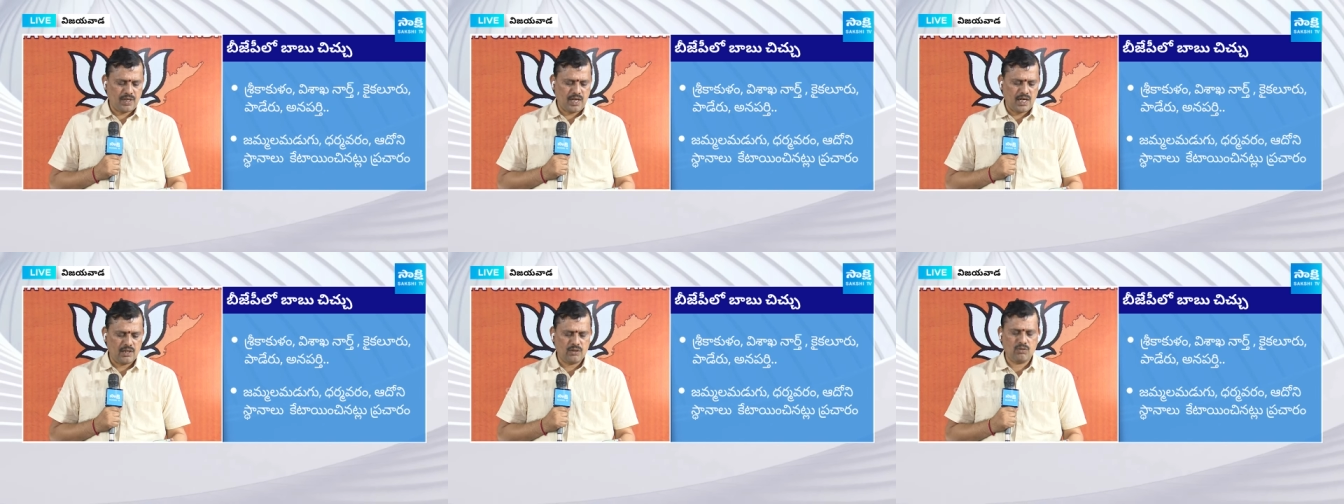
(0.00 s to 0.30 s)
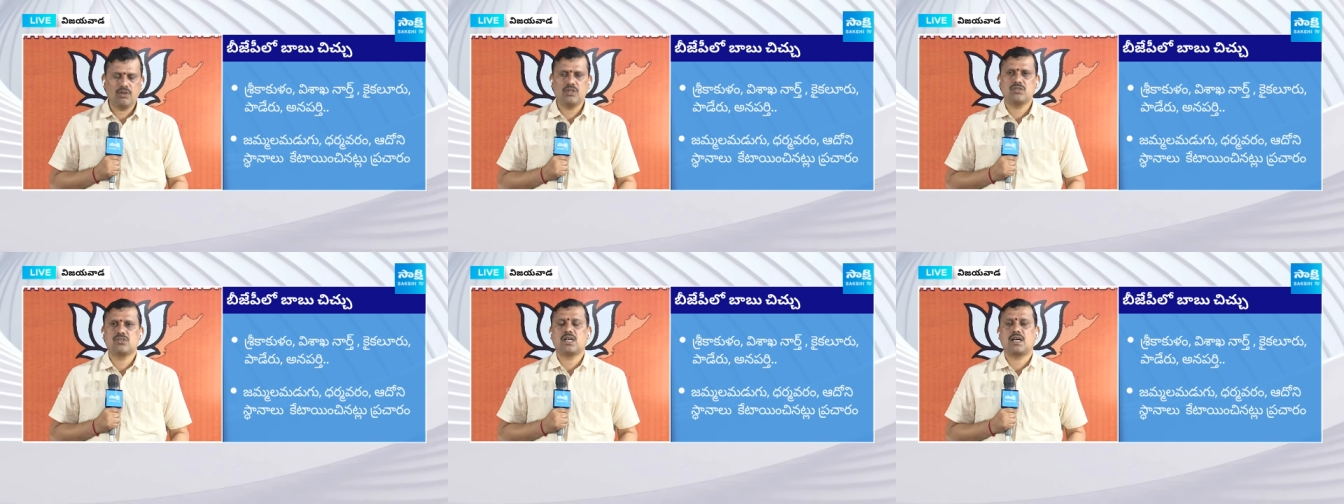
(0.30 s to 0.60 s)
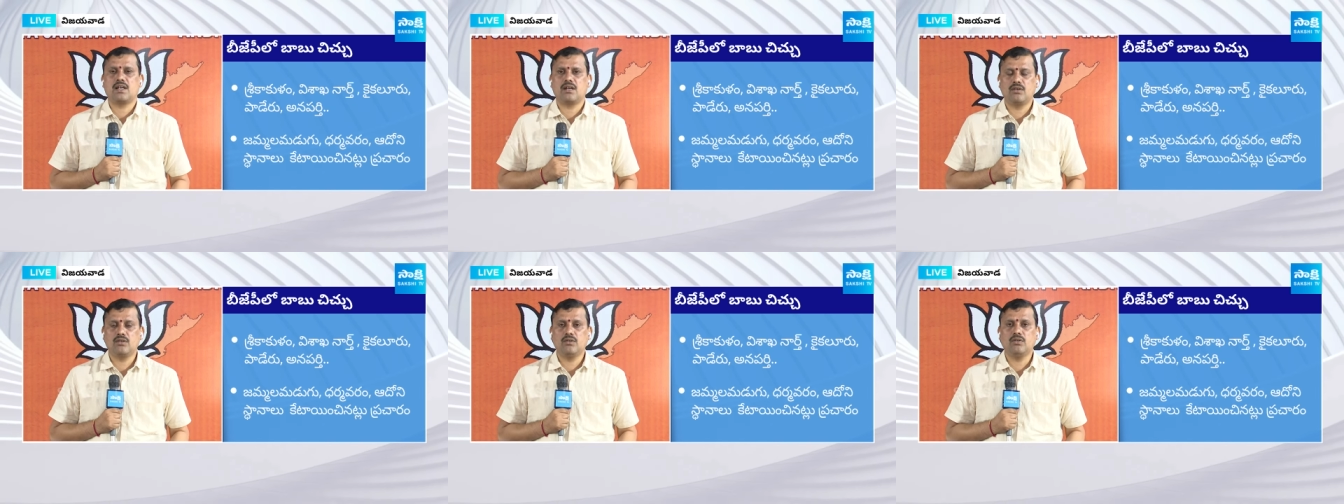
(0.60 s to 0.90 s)
ఆదోని
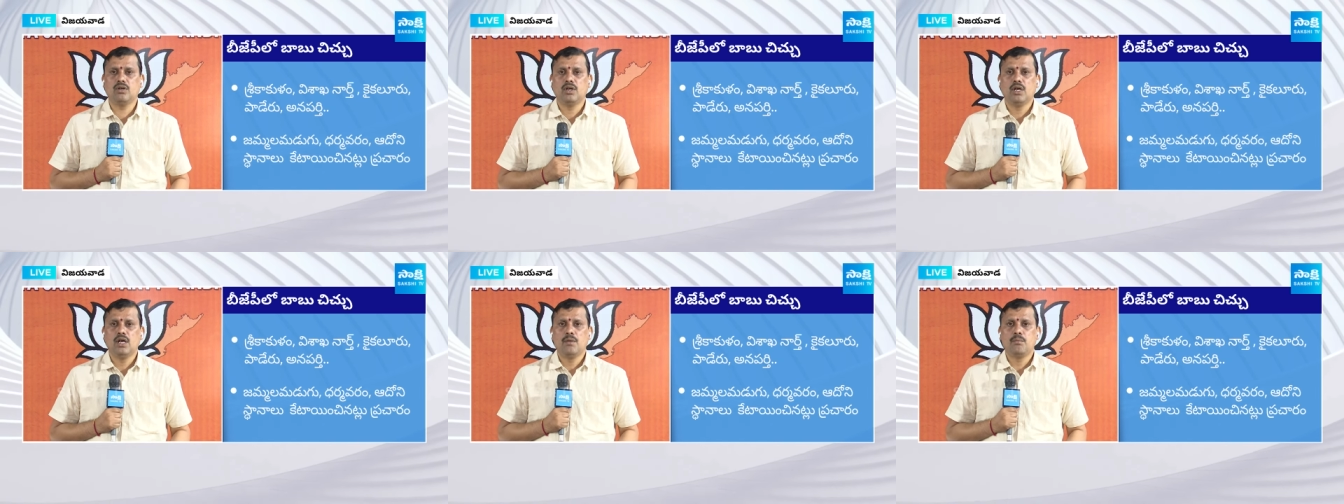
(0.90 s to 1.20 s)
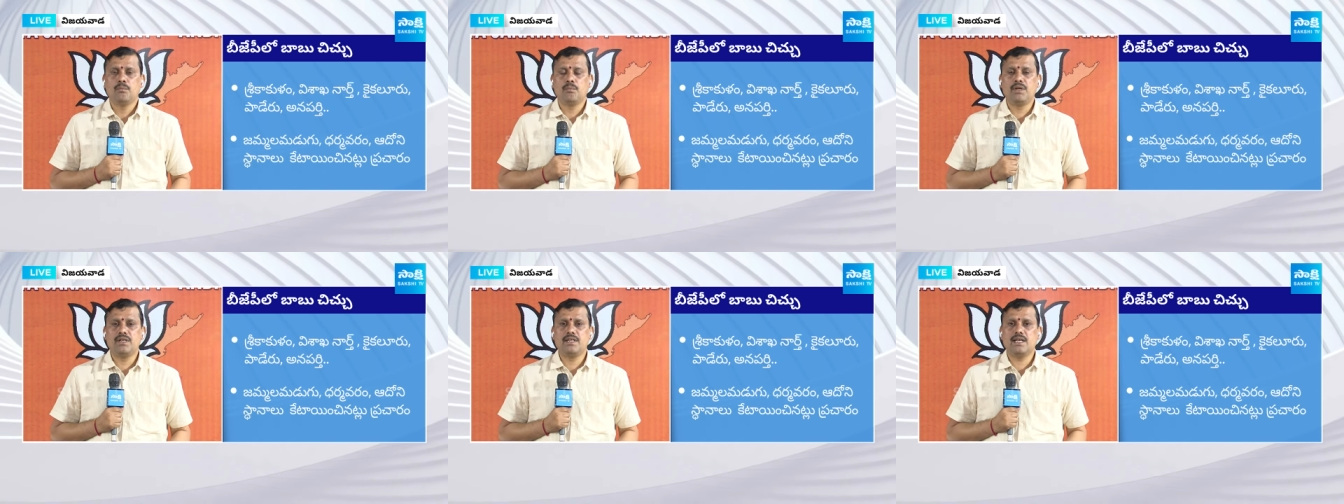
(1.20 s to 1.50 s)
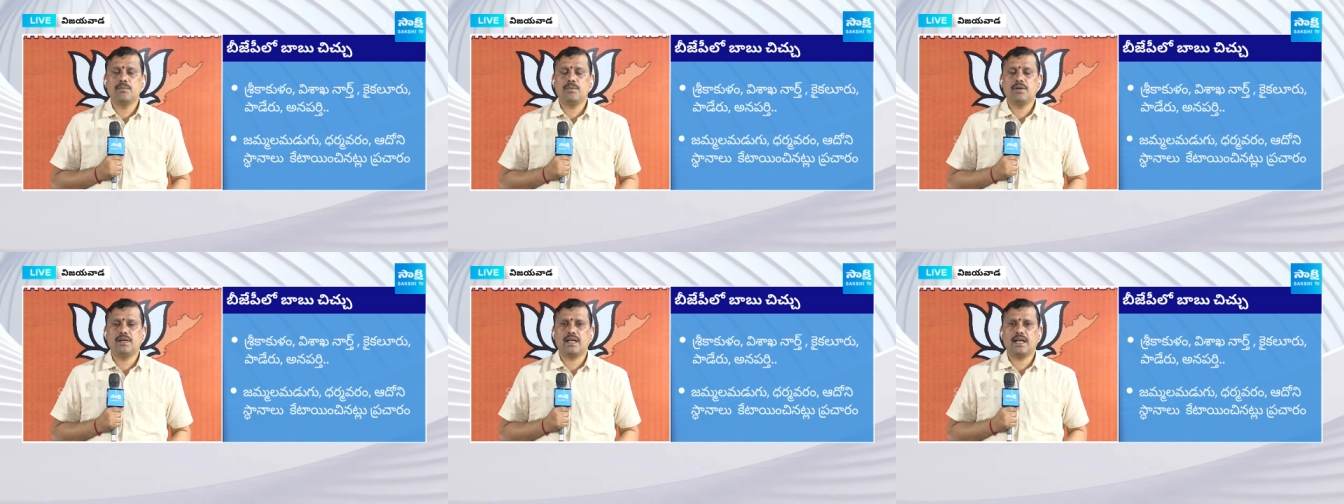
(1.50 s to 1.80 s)
స్థానాలు
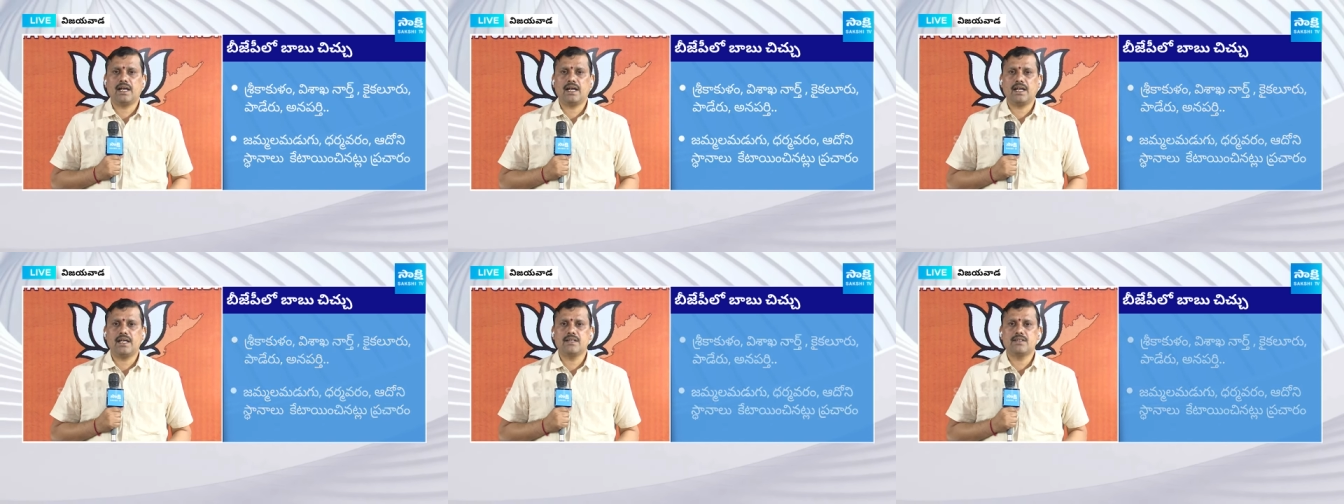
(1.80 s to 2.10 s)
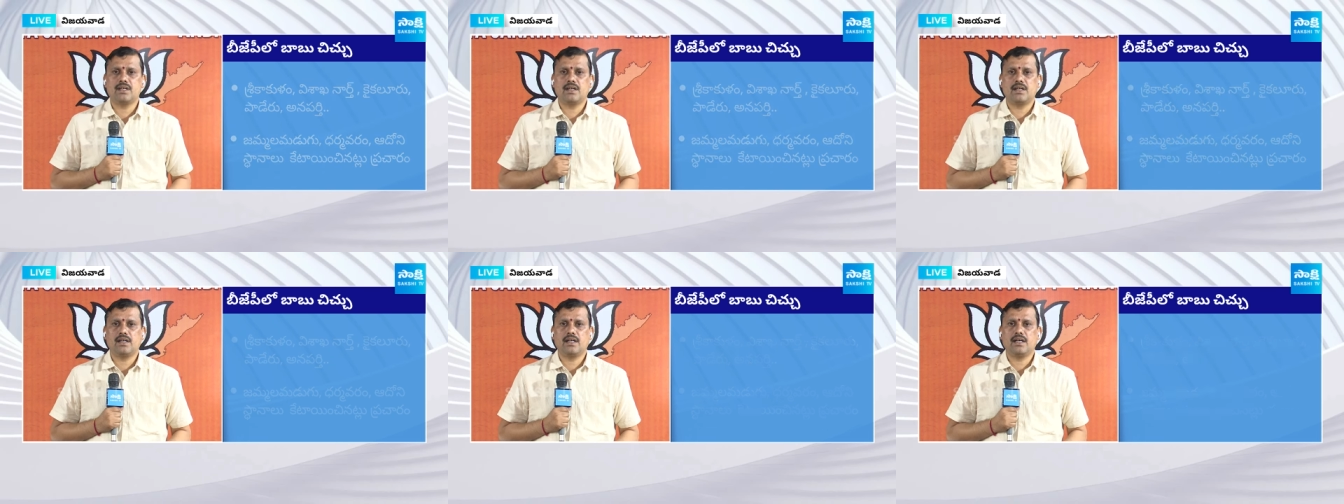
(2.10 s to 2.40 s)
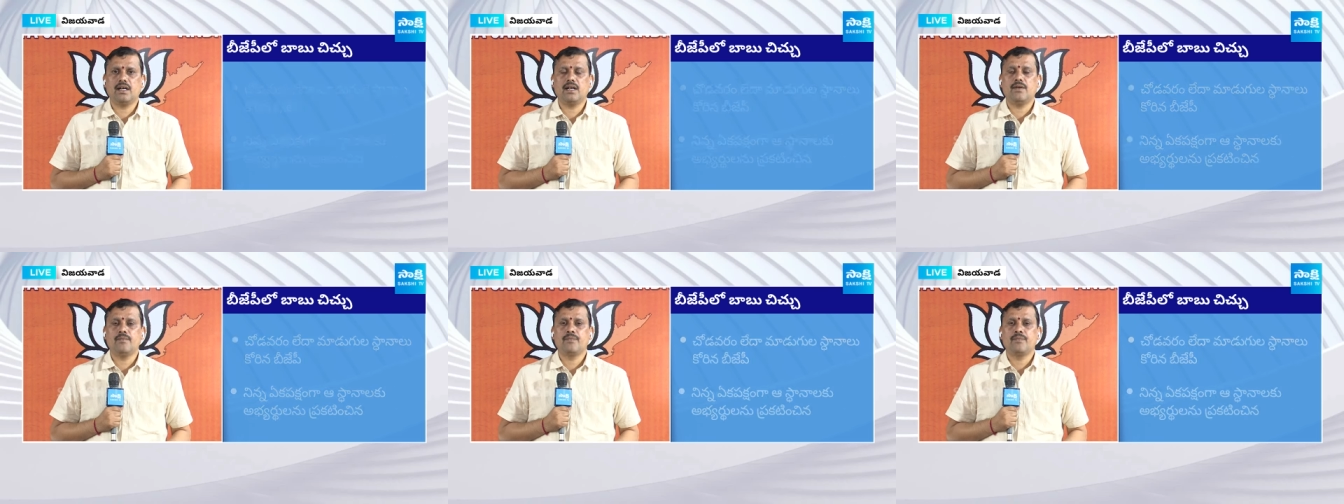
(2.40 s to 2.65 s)
బీజేపీకి కేటాయించినట్లుగా